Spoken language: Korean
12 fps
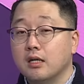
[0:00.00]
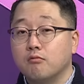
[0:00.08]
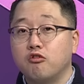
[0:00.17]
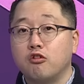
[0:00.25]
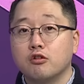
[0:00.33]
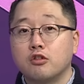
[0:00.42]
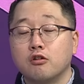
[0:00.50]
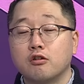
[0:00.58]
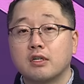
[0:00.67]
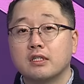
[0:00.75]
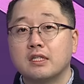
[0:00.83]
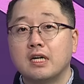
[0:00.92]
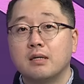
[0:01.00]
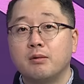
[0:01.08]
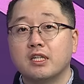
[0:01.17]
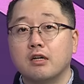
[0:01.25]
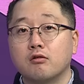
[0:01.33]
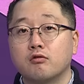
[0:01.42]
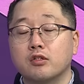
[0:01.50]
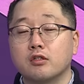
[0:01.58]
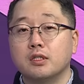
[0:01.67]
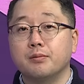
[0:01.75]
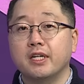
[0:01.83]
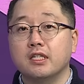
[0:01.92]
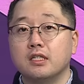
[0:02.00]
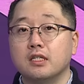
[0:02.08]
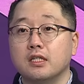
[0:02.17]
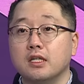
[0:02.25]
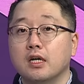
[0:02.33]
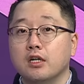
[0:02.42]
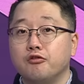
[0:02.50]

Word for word: 물론 천연가스 하나만 예를 들었지만은